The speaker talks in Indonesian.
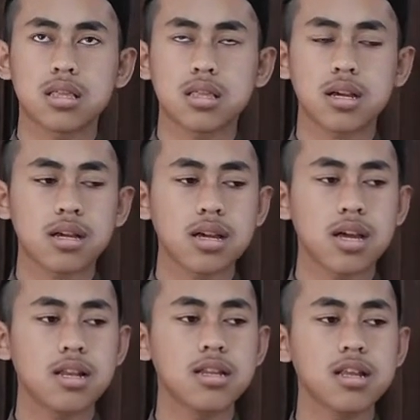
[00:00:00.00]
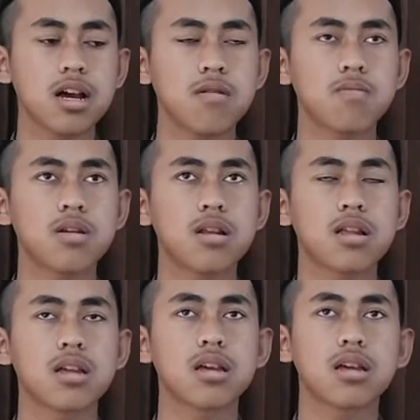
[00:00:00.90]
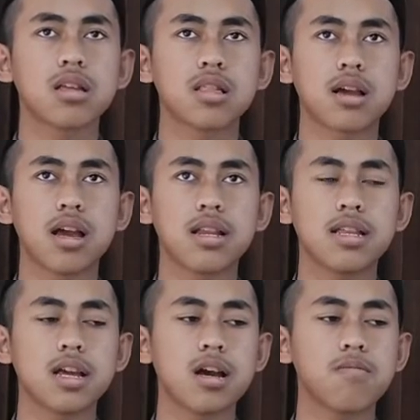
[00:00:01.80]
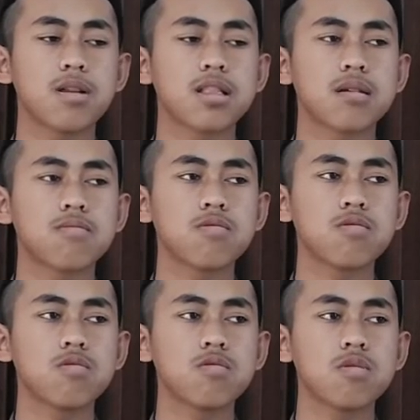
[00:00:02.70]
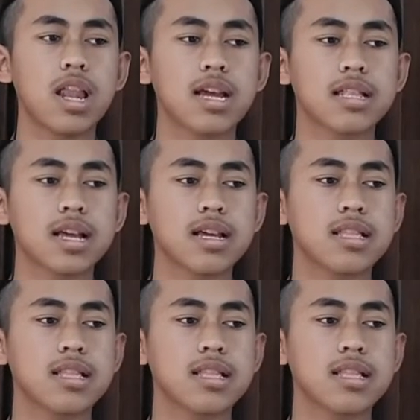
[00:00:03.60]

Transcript: Tengah lidah Ya, tengah, lidah. lidah bertemu langit-langit.